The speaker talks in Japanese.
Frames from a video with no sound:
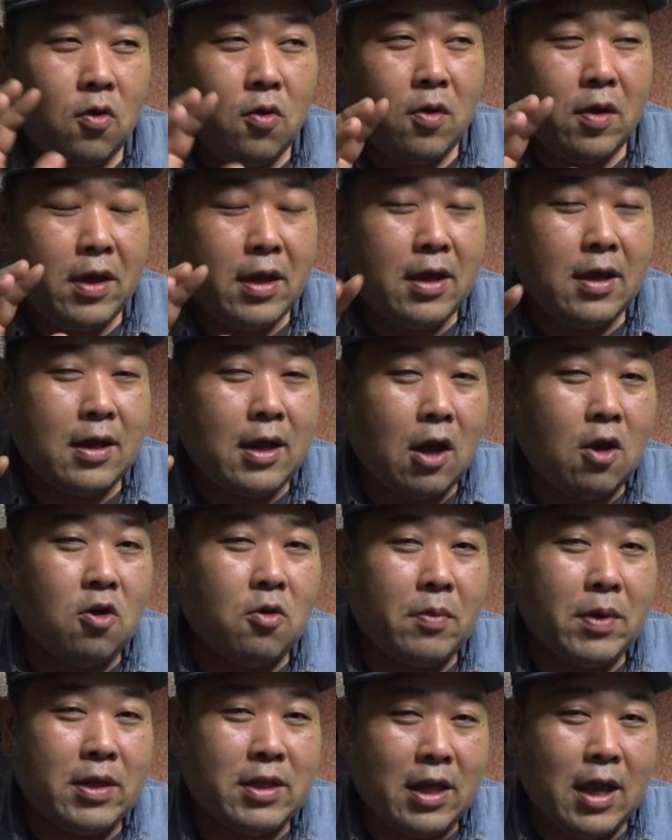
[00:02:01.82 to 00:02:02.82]
の映画
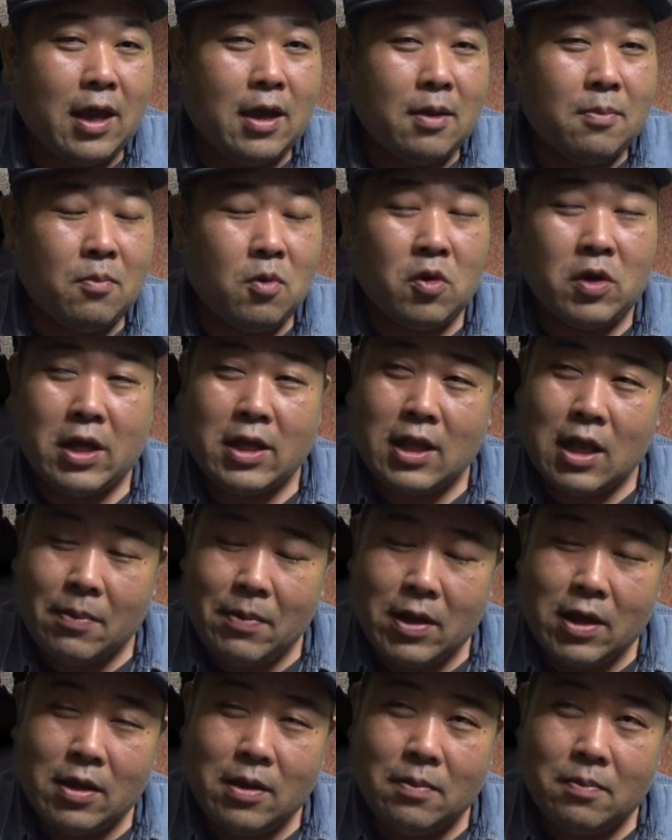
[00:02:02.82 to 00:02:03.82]
を見て、もう
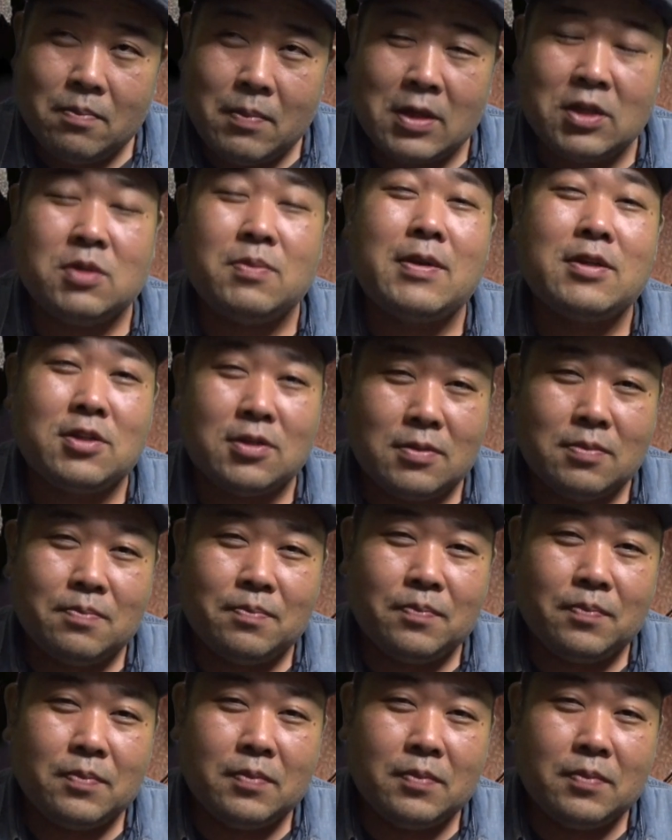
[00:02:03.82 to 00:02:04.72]
ネタバレ、まあ、します。